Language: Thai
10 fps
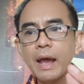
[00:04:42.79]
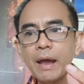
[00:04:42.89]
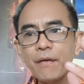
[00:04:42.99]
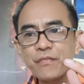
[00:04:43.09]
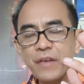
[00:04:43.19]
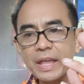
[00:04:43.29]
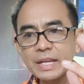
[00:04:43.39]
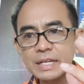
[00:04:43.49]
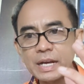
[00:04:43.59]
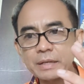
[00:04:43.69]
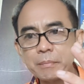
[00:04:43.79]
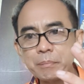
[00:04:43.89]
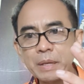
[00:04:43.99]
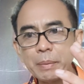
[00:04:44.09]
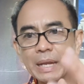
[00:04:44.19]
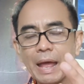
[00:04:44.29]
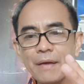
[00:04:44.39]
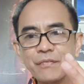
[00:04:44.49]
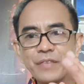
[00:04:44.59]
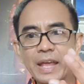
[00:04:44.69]
เออไฟเกิดมีปัญหา
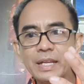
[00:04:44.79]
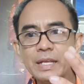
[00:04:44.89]
ไฟ